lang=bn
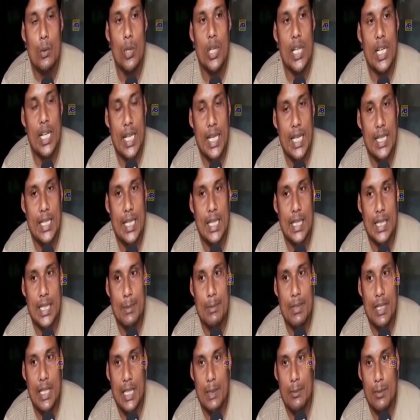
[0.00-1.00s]
ওইখানে গিয়ে জানতে
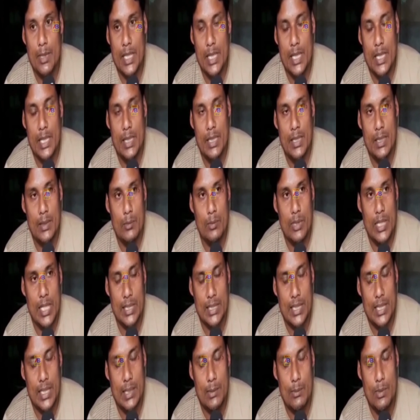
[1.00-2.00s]
পারলাম যে
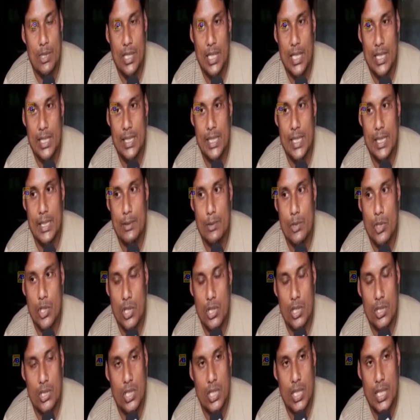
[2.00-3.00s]
ডাক্তাররা বললেন যে
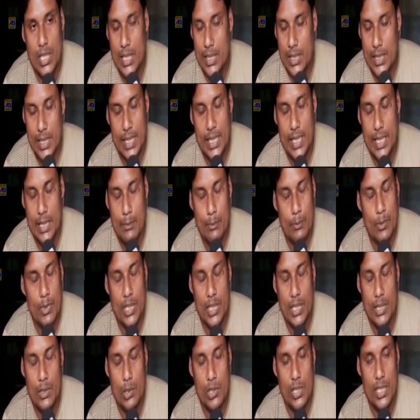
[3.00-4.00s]
সৈকত সরকার যেখানে
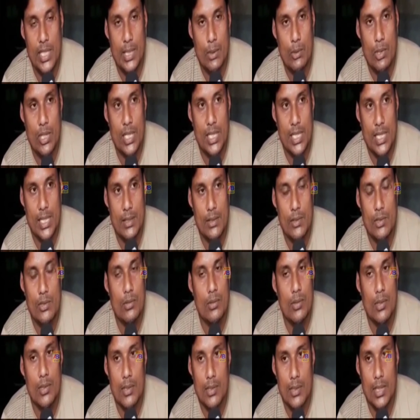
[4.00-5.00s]
ওটিটা করেছেন
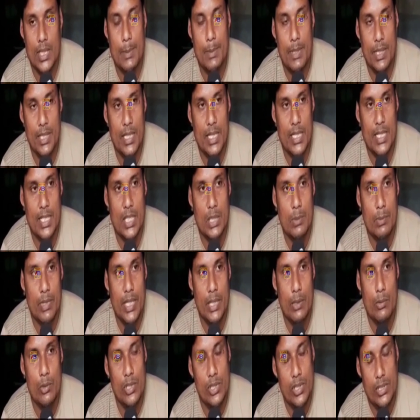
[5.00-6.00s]
সেবাদ নার্সিংহোমে
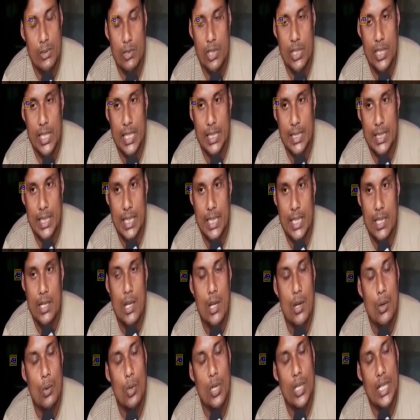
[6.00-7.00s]
ওই ওই ডাক্তার
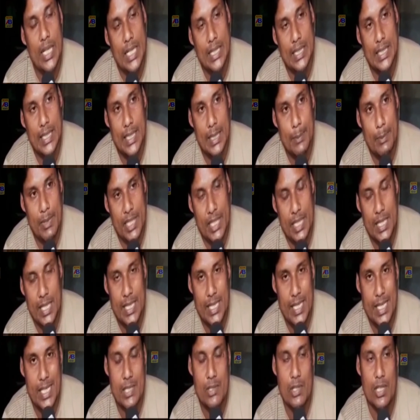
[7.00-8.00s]
ওই ডাক্তারই পেশেন্টকে
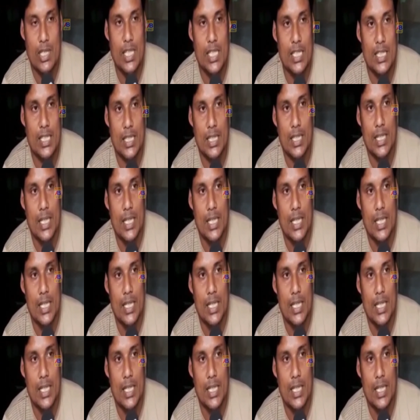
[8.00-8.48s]
শেষ করে দিয়েছেন